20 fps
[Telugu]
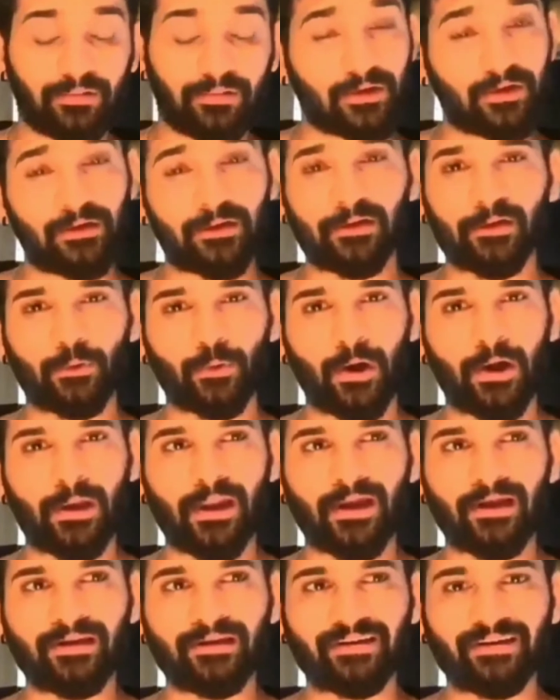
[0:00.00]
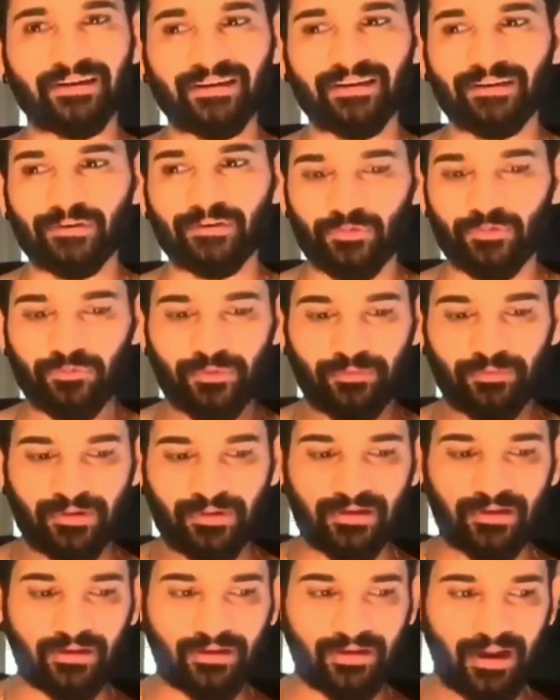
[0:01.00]
ఎందుకంటే నేను అలాంటి హ్యూమన్
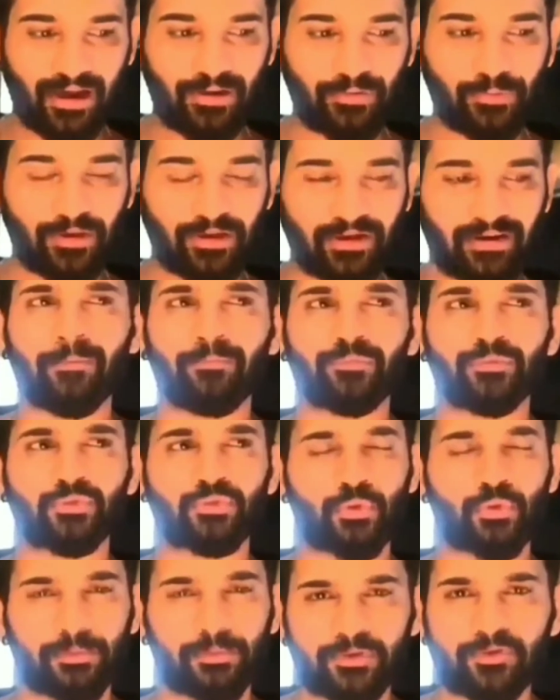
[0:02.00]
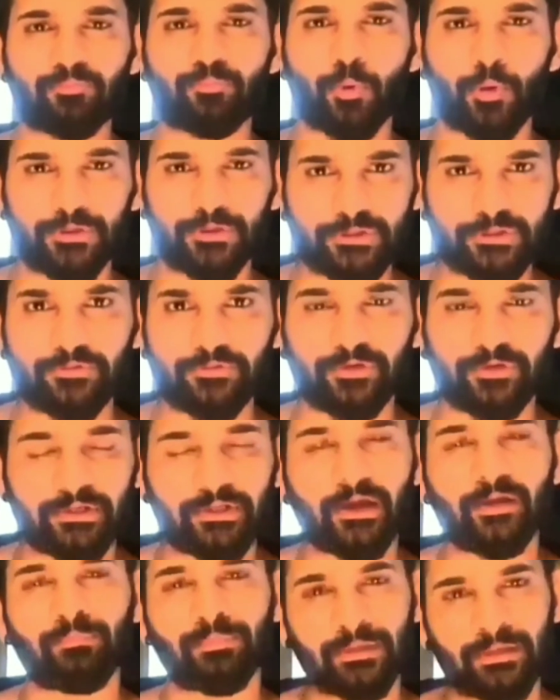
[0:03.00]
బీయింగ్లోకి రాను ఐమ్ సో మచ్ ఆఫ్
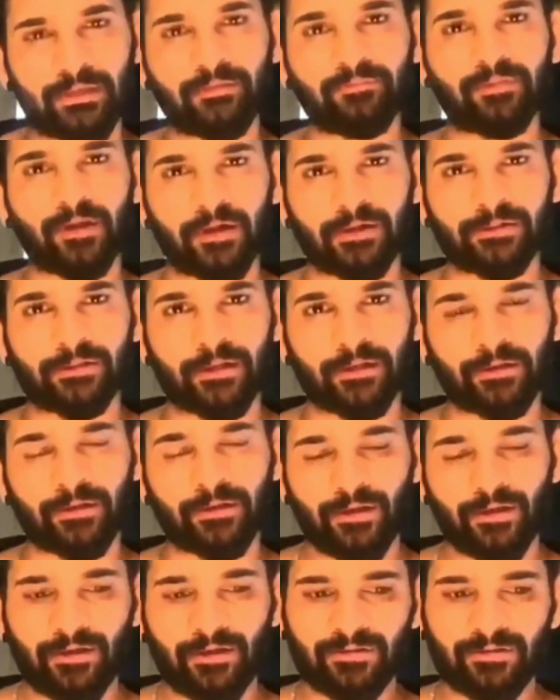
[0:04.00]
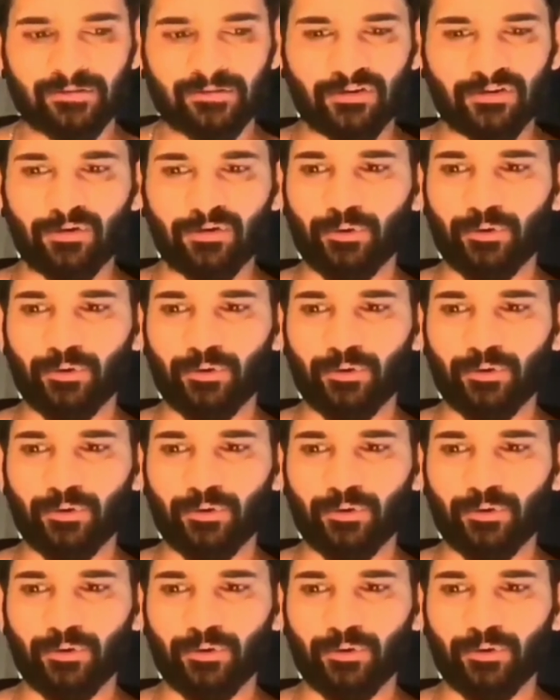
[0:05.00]
పాజిటివిటీ ఐ బిలీవ్ దట్ థింగ్ సో